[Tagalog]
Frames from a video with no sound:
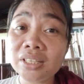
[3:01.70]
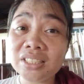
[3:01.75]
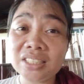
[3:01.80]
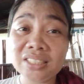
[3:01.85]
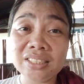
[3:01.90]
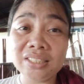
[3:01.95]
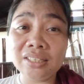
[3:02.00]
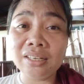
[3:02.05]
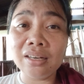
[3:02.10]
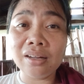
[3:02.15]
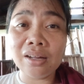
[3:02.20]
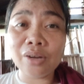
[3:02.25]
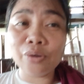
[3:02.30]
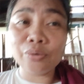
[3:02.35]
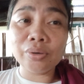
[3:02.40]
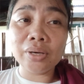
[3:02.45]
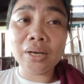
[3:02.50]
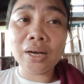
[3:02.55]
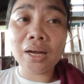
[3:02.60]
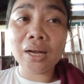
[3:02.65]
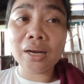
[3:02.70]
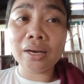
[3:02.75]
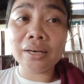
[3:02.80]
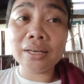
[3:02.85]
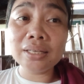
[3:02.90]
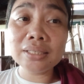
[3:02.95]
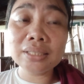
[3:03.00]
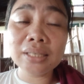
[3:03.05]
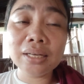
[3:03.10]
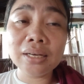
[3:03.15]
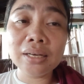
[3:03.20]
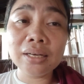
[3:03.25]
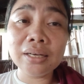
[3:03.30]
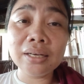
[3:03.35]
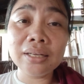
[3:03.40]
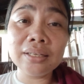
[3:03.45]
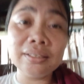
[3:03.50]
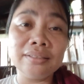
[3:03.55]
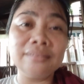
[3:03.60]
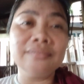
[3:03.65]
Nag-share lang ako ng
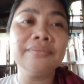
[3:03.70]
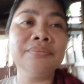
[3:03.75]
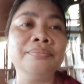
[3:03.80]
karanasan.